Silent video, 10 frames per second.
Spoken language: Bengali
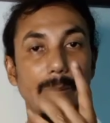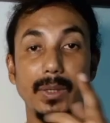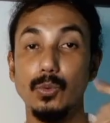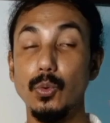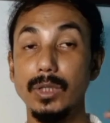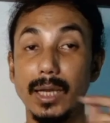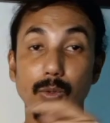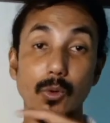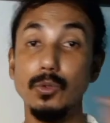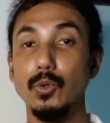আপনার কোন নাক
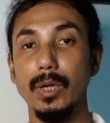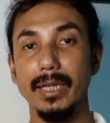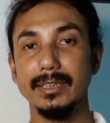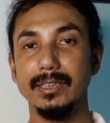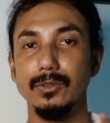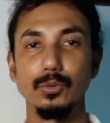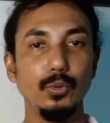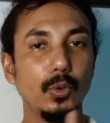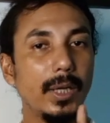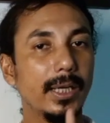কখন খোলা আছে
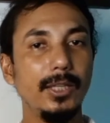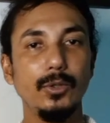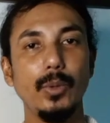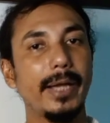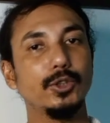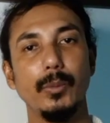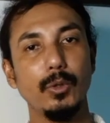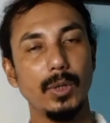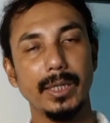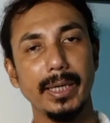দুটো নাক কিন্তু এক
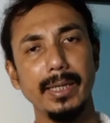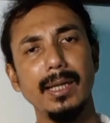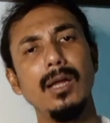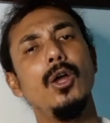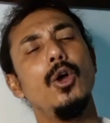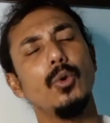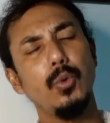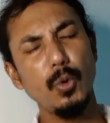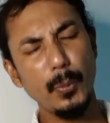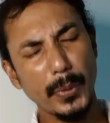সময় খোলা থাকে না
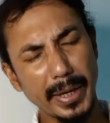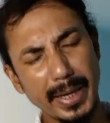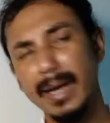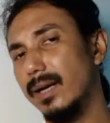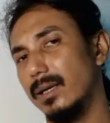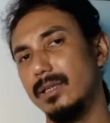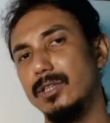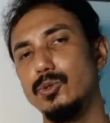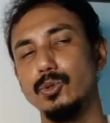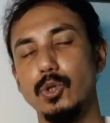খুব রেয়ার
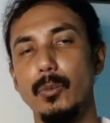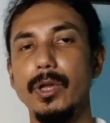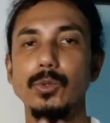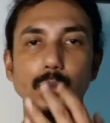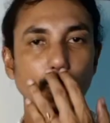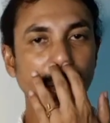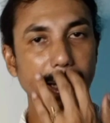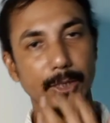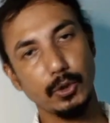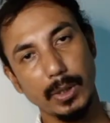কিছু সময় দুটো নাক
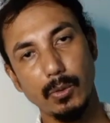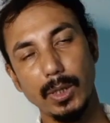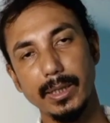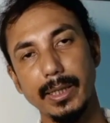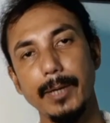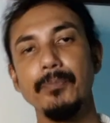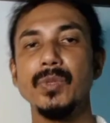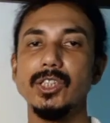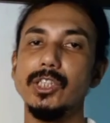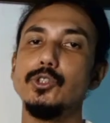একসঙ্গে খোলা থাকে
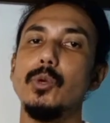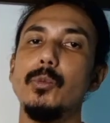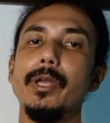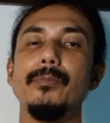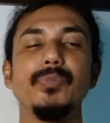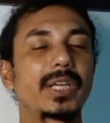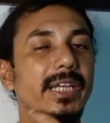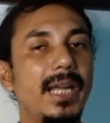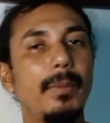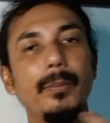সেই সময়
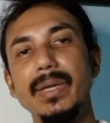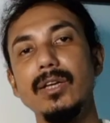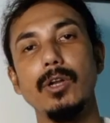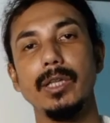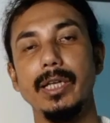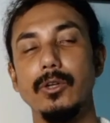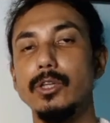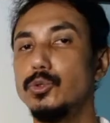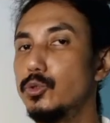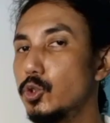ইরা বা পিঙ্গলা দিয়ে
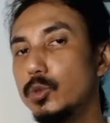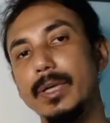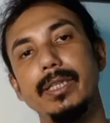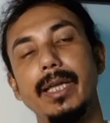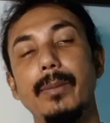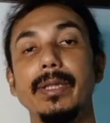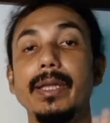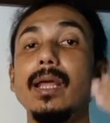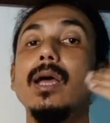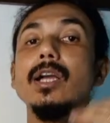নয় সুষুষ্মা দিয়ে
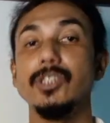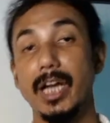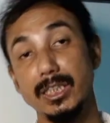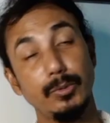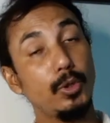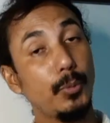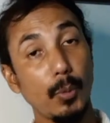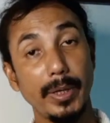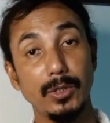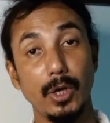আমাদের শ্বাসবায়ু
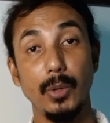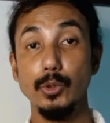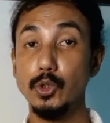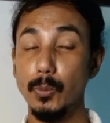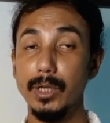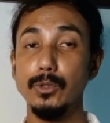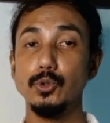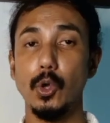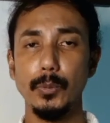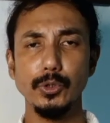প্রবাহিত হয় ওই সময় কিন্তু
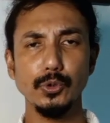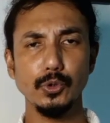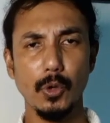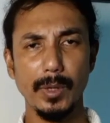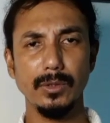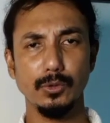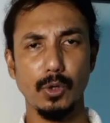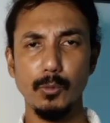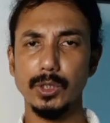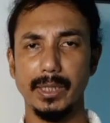সবকিছু সমান
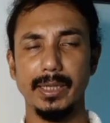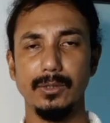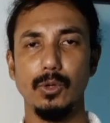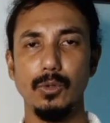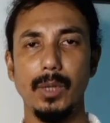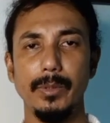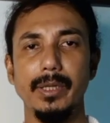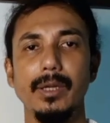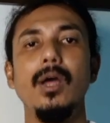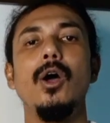সমতা থাকে তখন
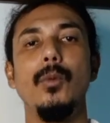আমাদের